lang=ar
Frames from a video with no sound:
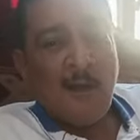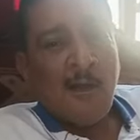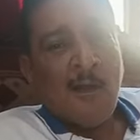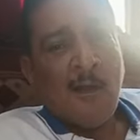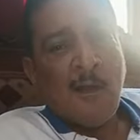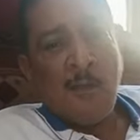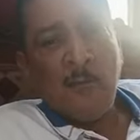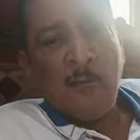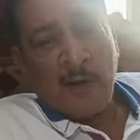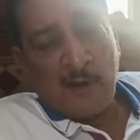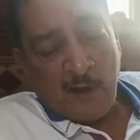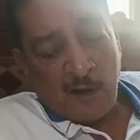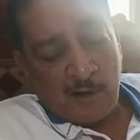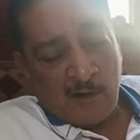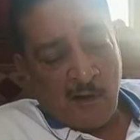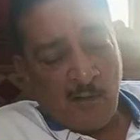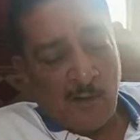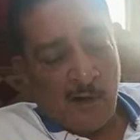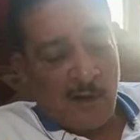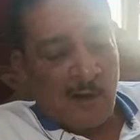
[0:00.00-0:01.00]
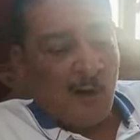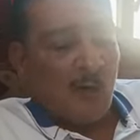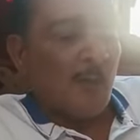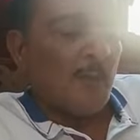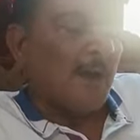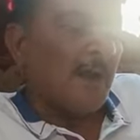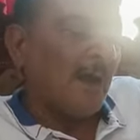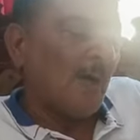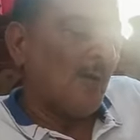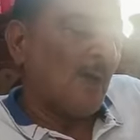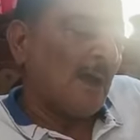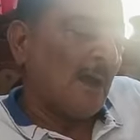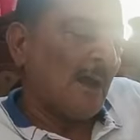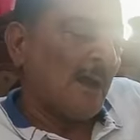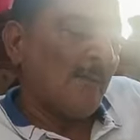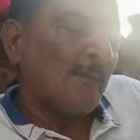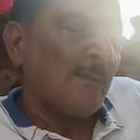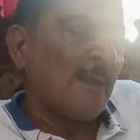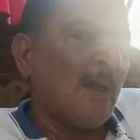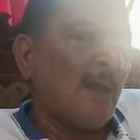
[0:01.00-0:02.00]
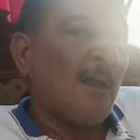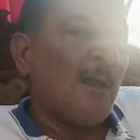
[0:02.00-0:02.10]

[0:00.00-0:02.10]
بالارقام القوميه والكلام ده